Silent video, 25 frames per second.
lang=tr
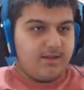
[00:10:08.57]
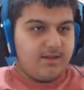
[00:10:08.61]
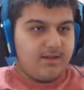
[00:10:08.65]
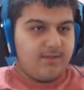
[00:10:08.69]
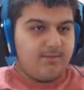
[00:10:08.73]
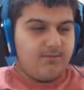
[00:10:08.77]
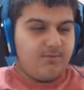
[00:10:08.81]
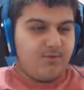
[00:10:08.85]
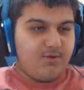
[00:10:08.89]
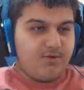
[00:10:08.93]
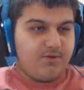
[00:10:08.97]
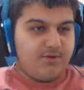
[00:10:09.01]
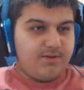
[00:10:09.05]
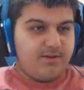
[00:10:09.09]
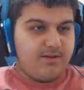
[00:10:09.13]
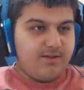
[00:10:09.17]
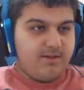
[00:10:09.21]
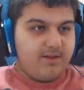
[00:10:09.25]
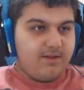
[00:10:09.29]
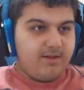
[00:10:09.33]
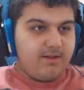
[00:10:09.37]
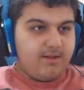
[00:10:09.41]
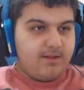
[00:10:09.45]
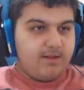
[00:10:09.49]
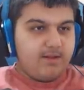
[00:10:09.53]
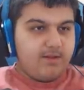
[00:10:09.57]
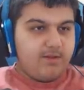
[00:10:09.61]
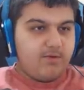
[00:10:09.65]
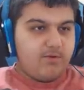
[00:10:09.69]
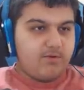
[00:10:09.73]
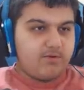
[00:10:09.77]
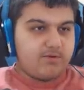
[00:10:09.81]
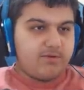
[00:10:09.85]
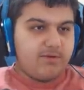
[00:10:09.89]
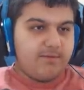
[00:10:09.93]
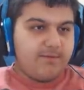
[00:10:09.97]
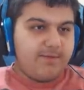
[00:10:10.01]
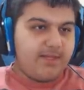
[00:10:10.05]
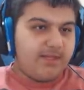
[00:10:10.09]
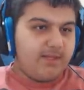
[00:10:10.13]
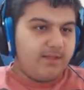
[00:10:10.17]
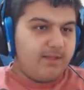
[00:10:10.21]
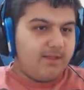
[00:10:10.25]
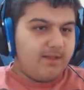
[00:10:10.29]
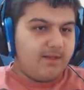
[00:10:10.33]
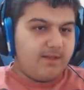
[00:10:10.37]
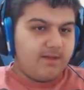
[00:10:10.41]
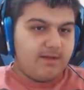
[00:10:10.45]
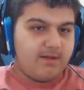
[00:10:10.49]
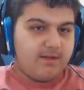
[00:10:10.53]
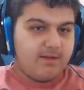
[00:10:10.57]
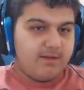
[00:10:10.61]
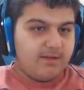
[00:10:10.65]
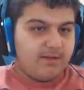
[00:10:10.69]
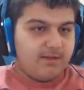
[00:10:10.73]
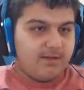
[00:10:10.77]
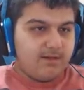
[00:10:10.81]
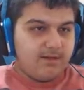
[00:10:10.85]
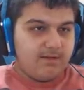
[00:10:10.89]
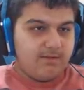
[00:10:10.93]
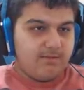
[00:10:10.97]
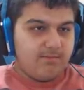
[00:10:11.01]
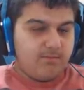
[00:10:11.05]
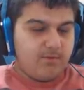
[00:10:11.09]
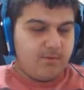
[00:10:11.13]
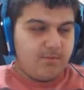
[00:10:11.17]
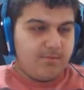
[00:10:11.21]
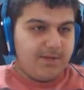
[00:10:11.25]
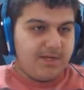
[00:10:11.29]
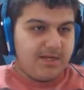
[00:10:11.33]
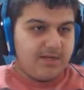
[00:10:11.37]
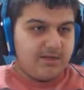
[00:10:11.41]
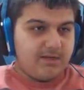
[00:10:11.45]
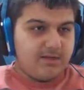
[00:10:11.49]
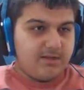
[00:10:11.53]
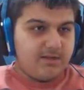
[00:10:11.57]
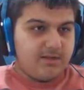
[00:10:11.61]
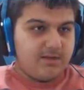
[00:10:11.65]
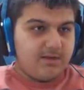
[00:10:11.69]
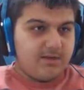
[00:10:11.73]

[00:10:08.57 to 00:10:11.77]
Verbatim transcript: Yoksa? Yoksa bitti yani. Bombalı. Yoksa